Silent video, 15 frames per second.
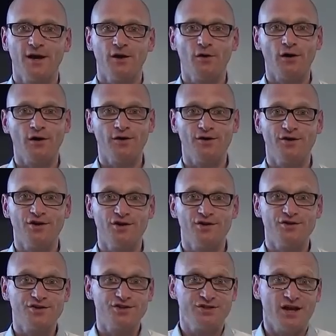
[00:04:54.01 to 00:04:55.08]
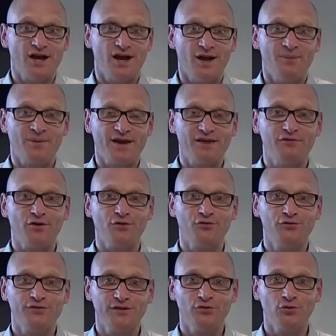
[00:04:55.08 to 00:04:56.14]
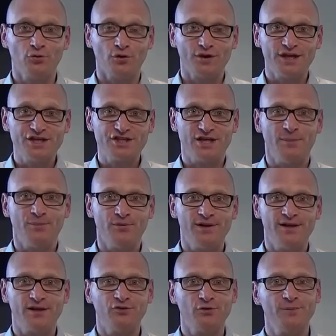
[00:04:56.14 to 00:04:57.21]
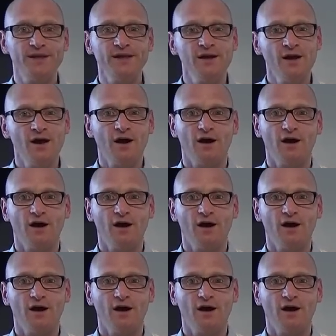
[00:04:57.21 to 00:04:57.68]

Alors, euh, après avoir reçu ces deux courriers, j'ai appelé Adopi